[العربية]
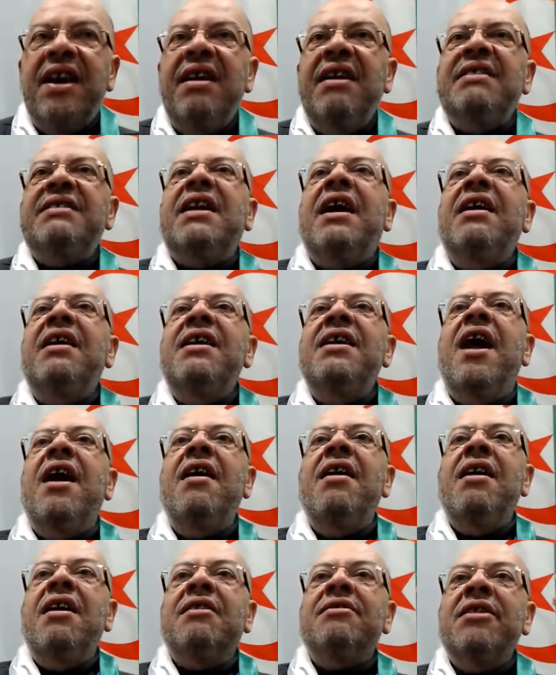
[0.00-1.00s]
اللي
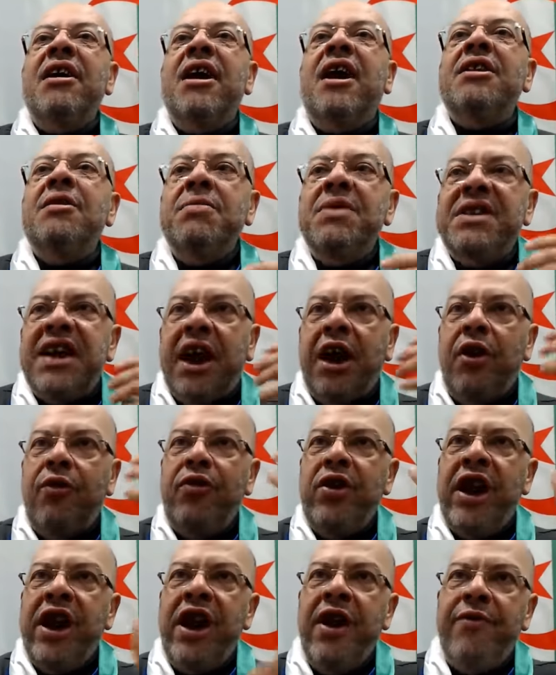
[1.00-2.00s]
تخلينا ننهض من
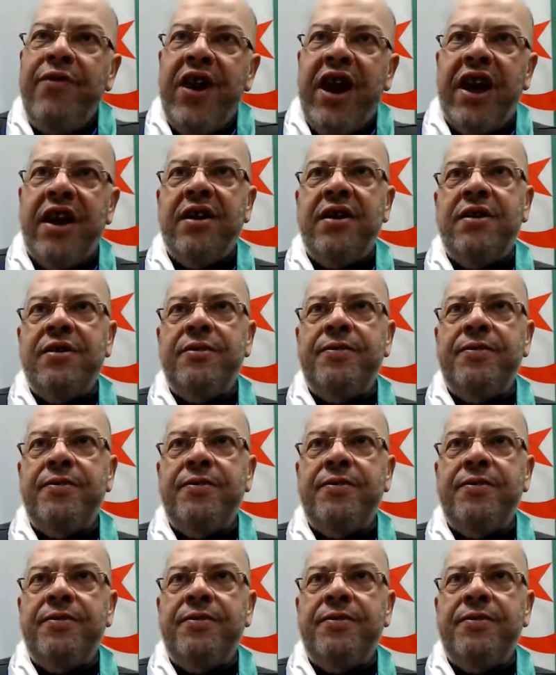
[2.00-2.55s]
التخلف اللي رانا فيه